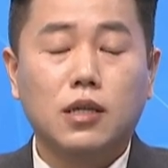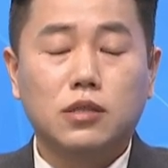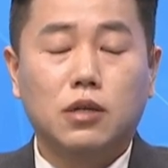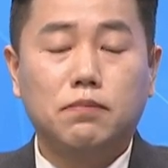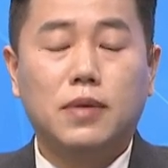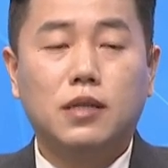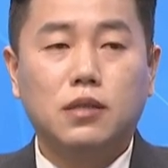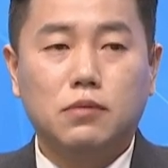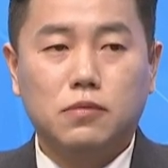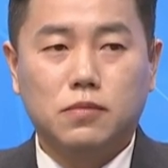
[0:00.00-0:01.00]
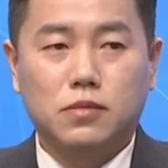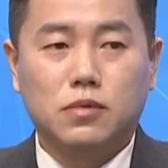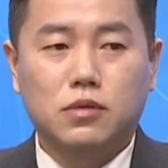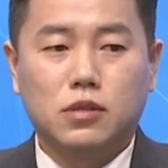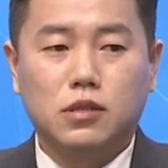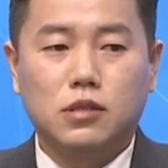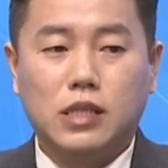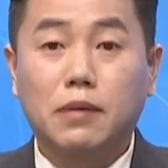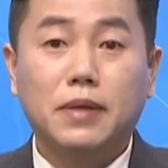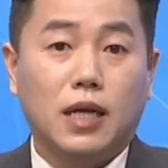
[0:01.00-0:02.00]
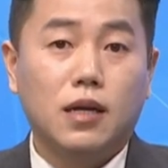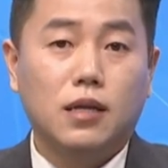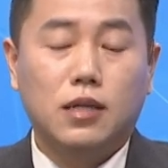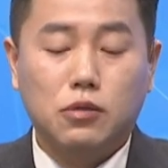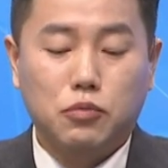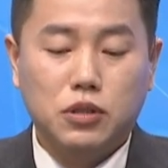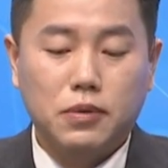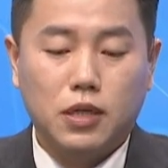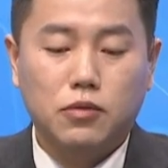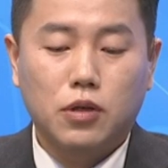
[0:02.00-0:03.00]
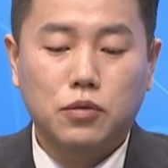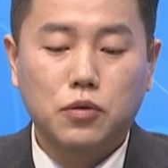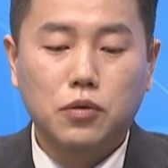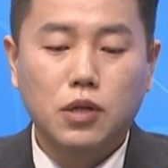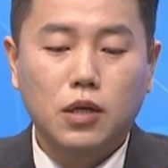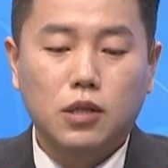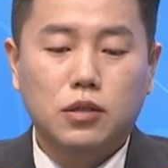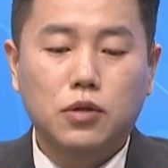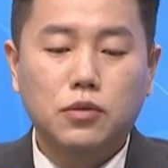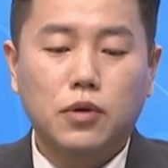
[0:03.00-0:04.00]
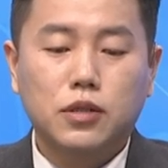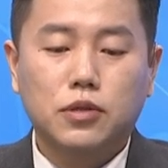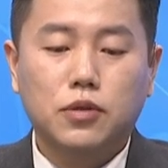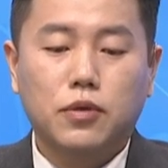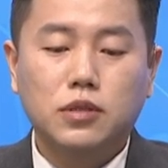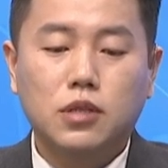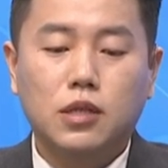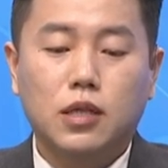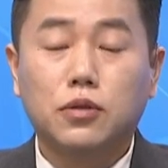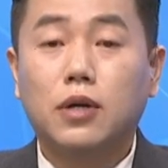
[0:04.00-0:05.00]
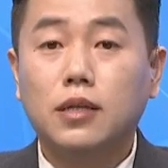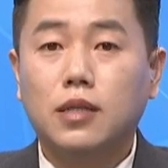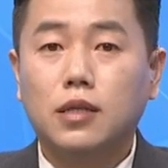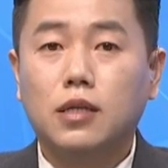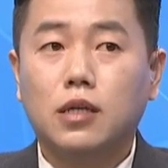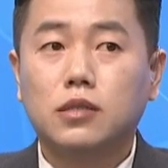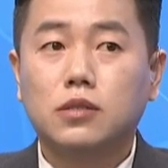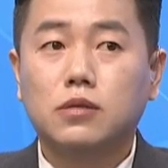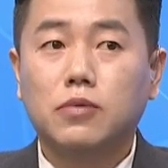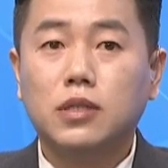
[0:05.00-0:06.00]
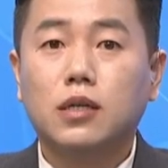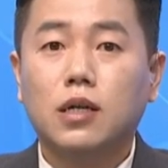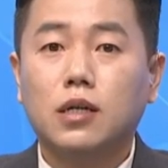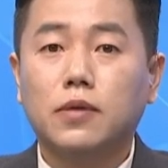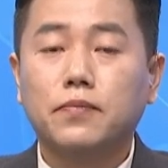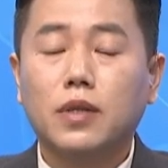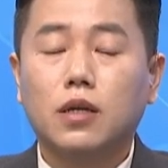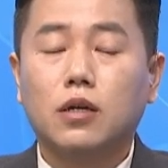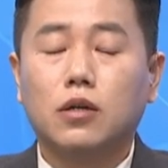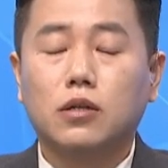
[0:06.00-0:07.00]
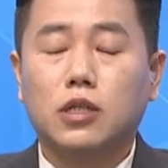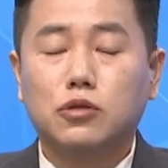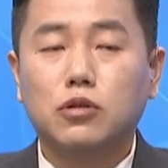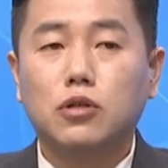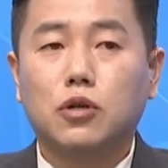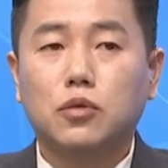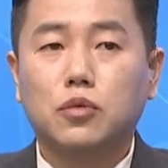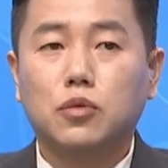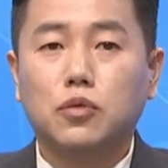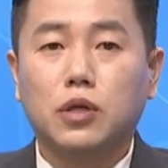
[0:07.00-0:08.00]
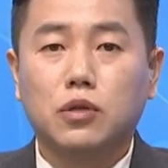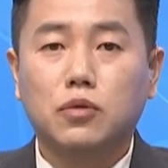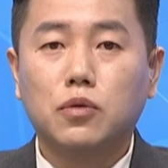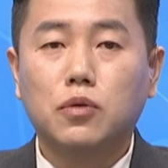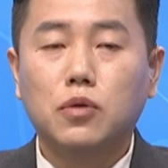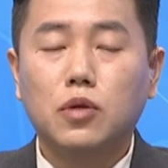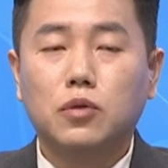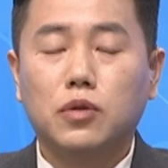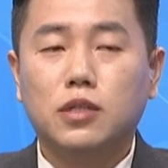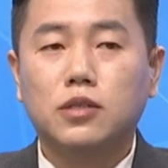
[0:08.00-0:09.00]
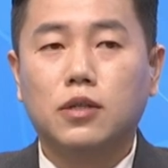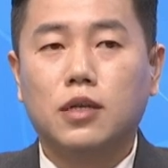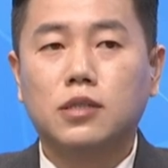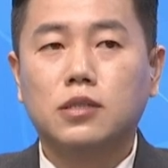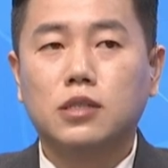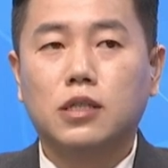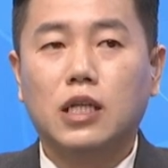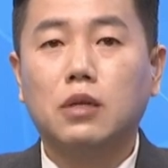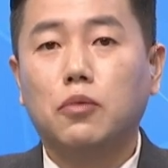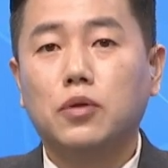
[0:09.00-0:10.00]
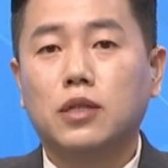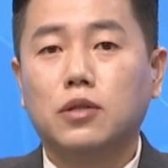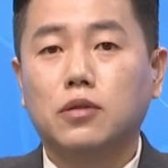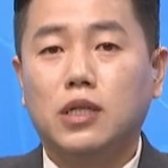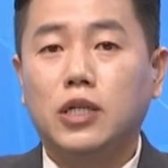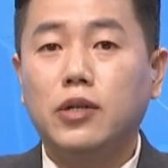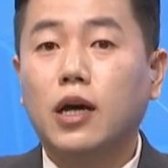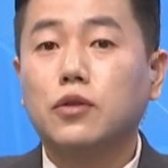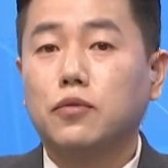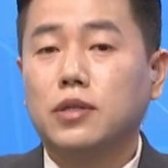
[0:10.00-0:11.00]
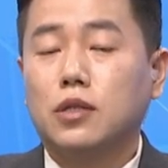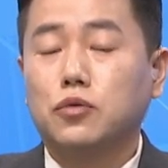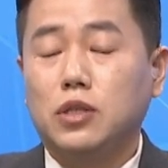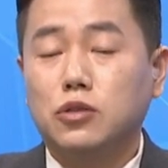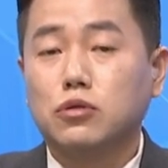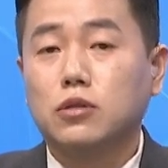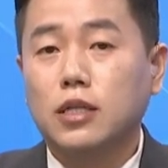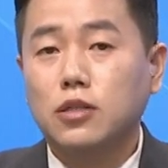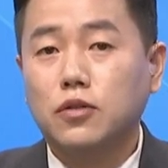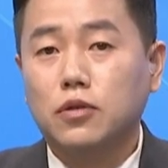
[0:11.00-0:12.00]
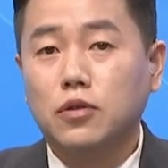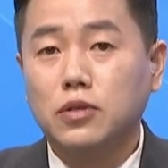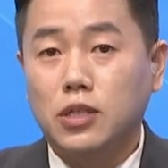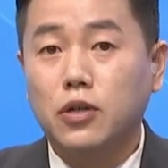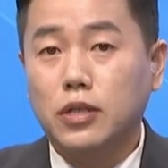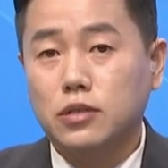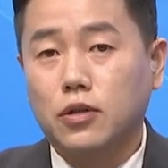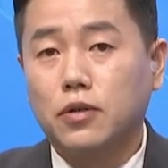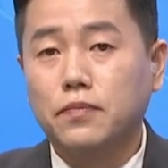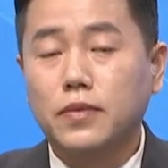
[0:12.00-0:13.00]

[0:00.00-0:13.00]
선반 음, 그 장비다라고 보시면 될 것 같고 그런 거에 있어서 굉장히 대성 하이텍이라는 회사가 어, 기술력도 있고 또 이전에는 일본에서 1위 하던 회사로 도 인수를 했었던 이력이 있어요.